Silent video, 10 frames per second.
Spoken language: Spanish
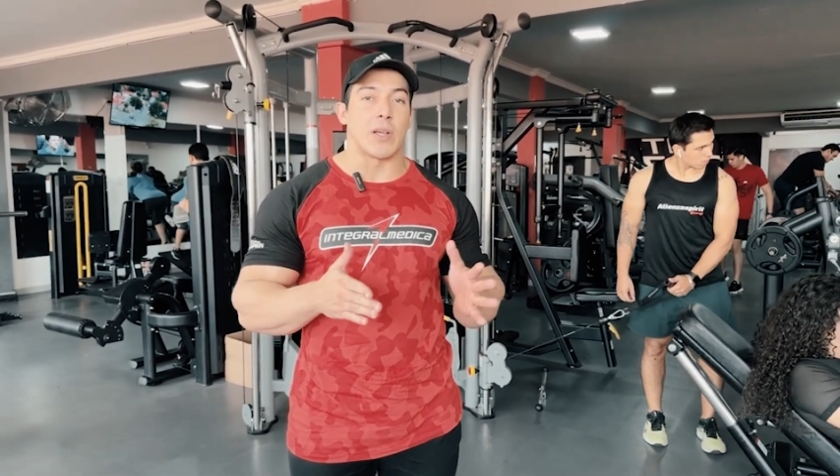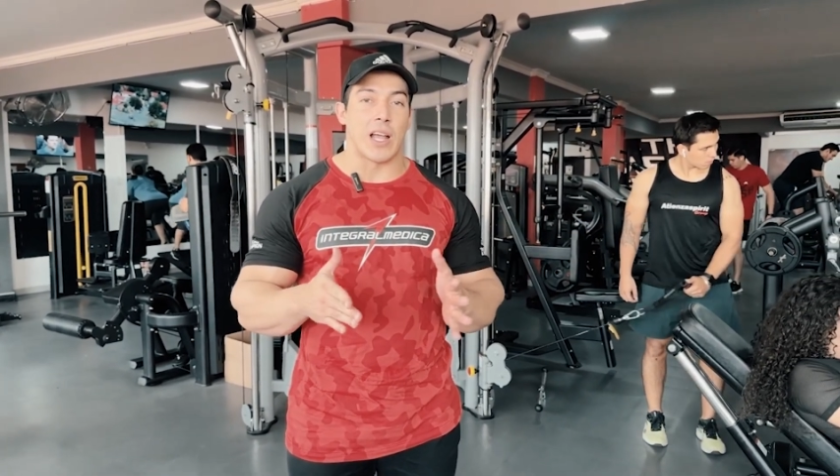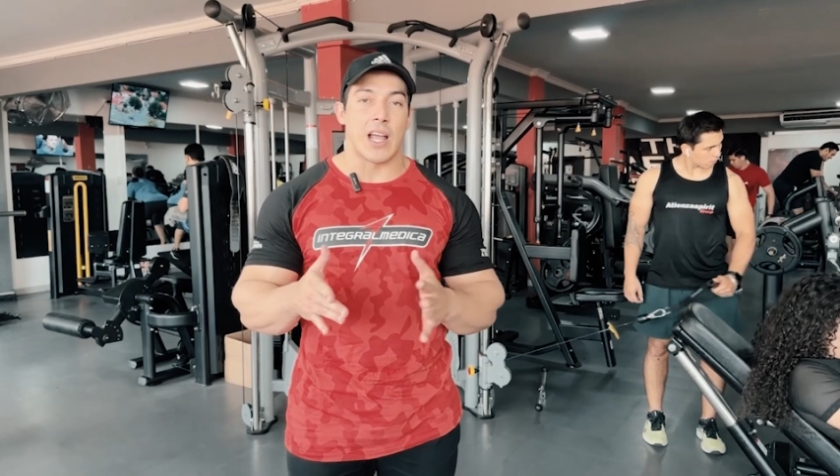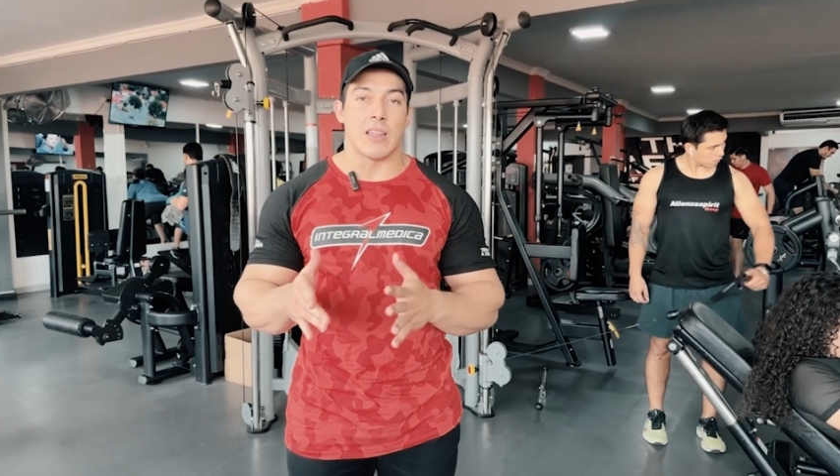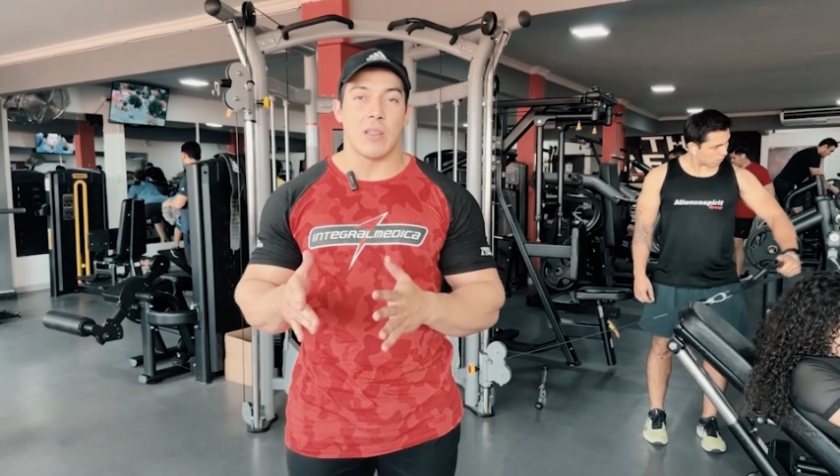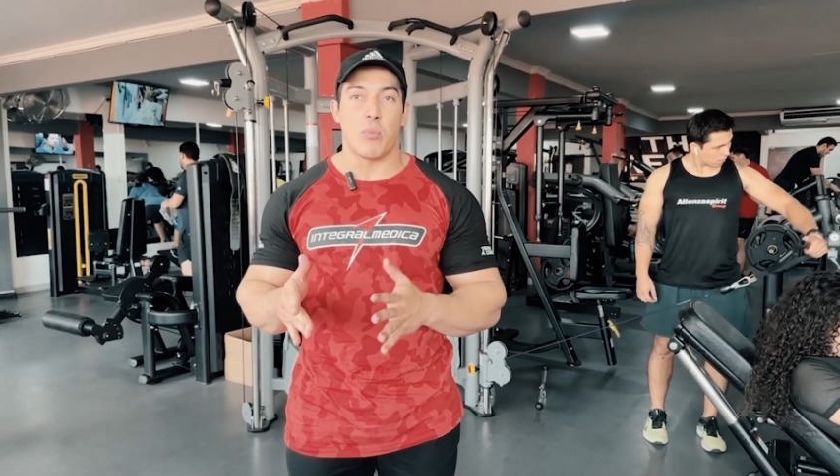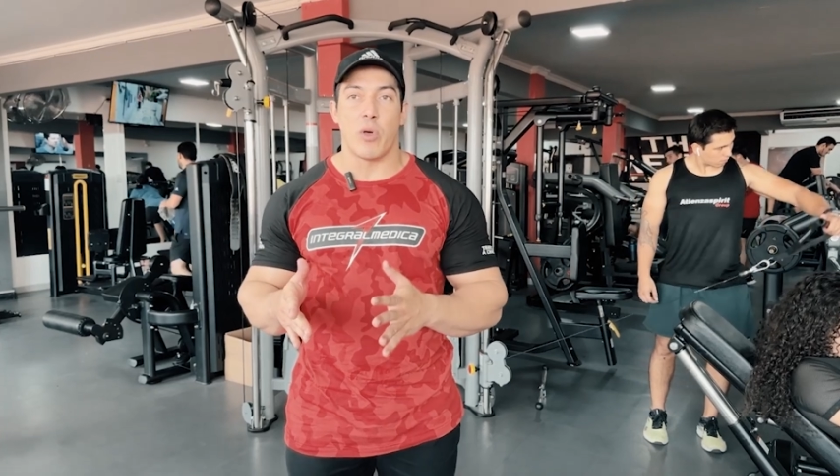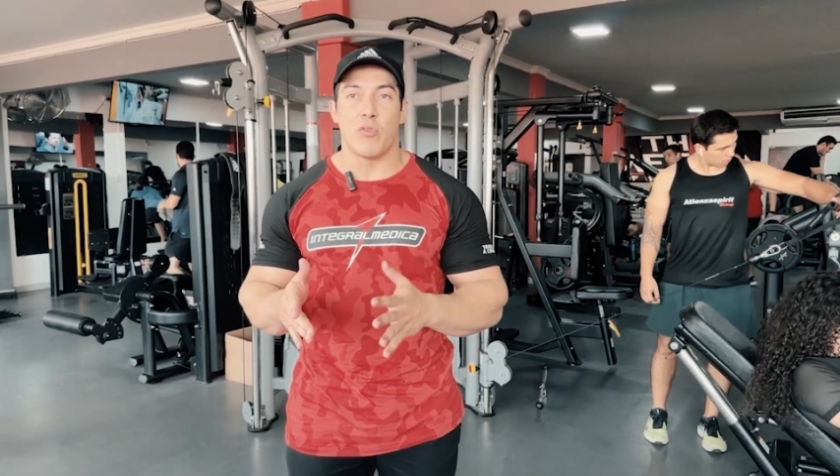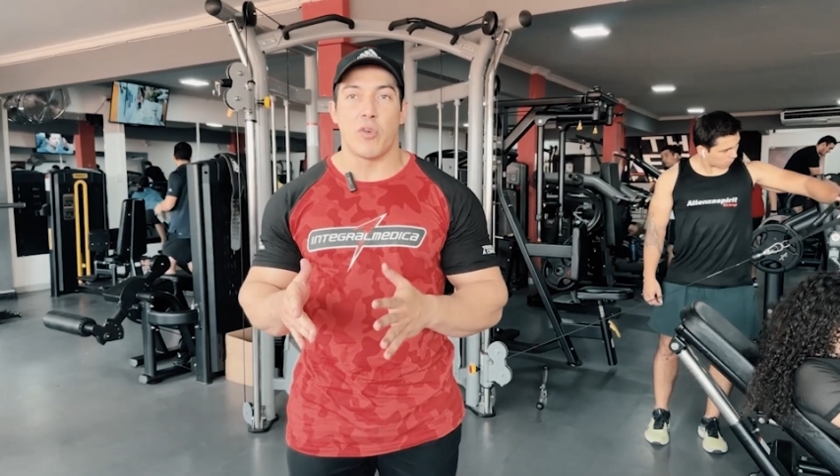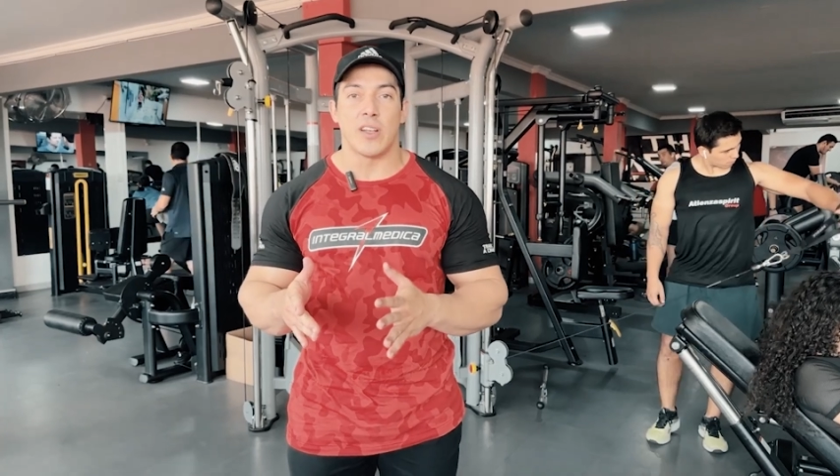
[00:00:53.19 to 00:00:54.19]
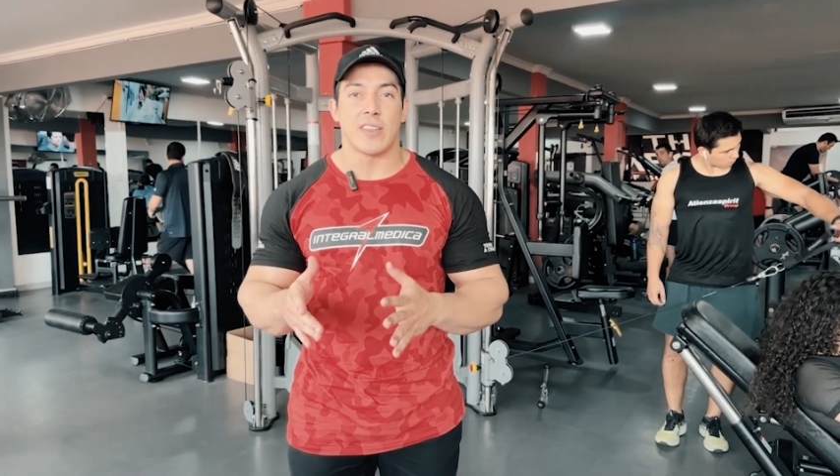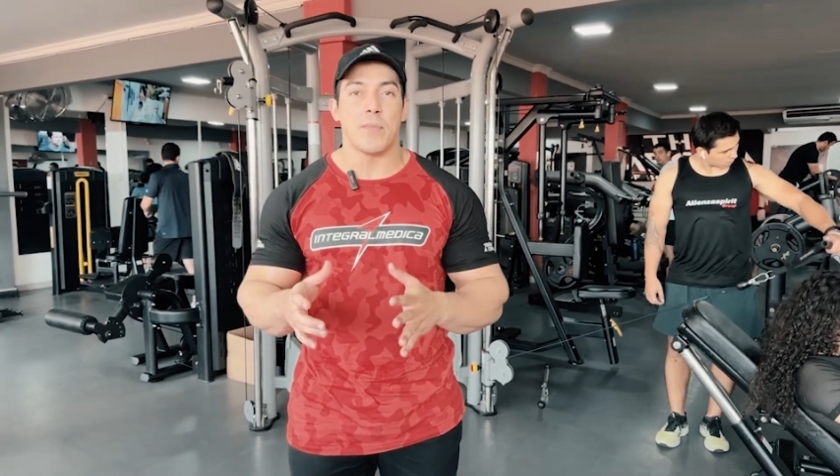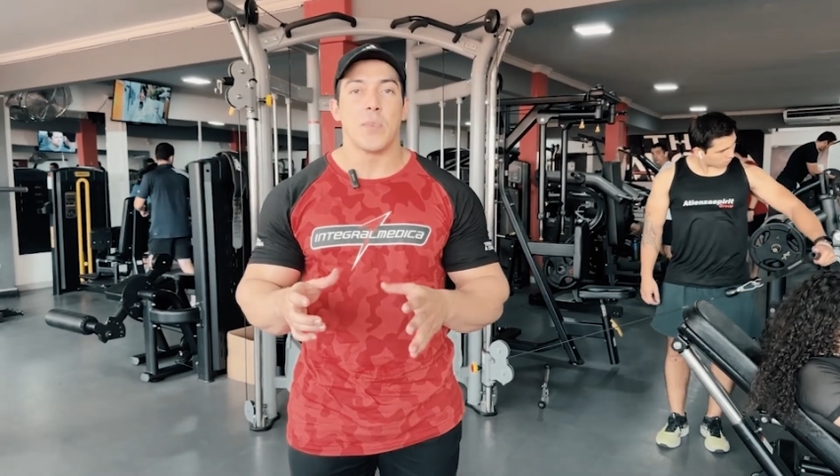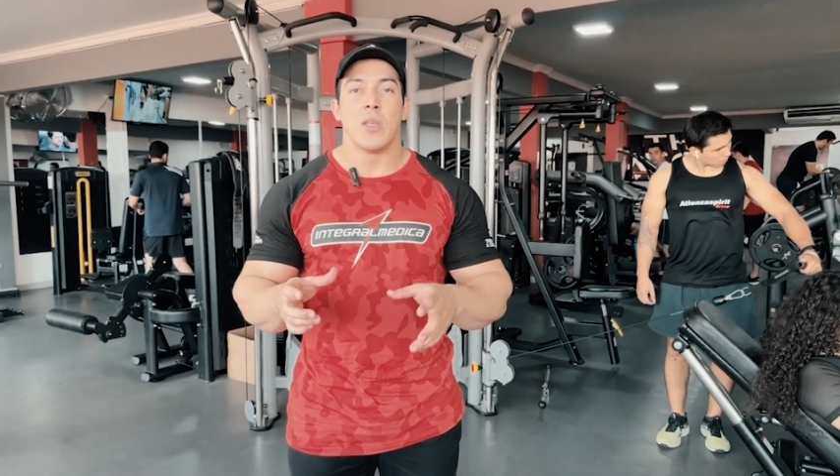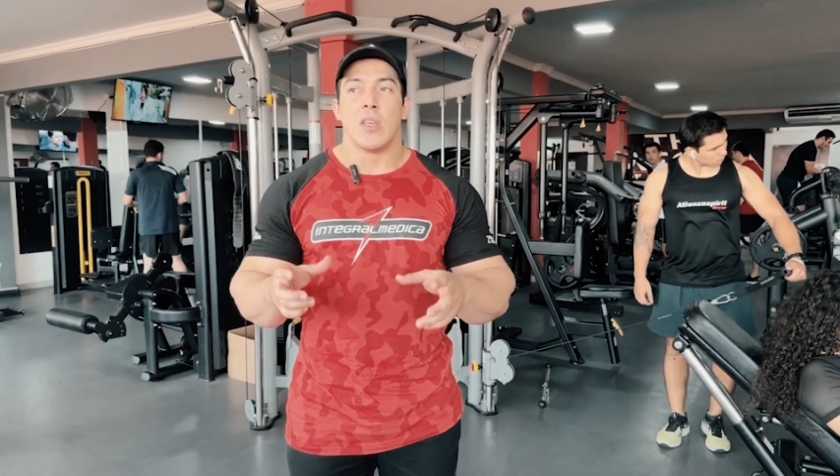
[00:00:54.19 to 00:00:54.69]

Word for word: para cada tipo de fuerza